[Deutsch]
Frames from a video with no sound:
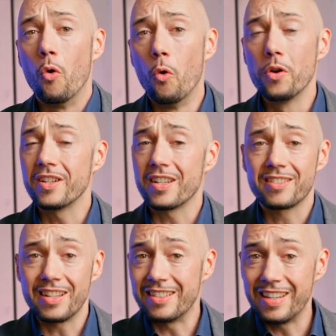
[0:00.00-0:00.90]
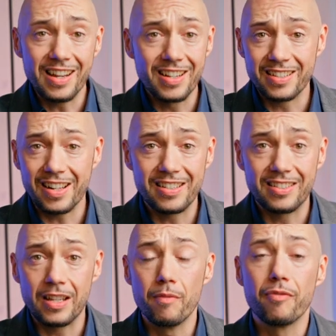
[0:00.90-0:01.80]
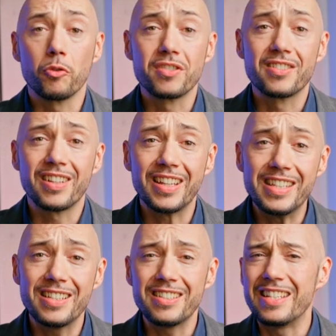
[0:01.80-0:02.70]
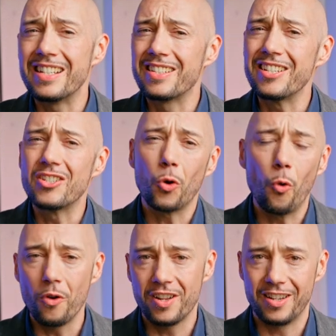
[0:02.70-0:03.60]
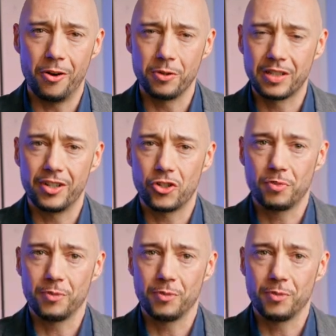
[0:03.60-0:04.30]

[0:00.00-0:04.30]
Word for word: ohne dass dein Telesales-Team frustrierend die Zitronen ausquetschen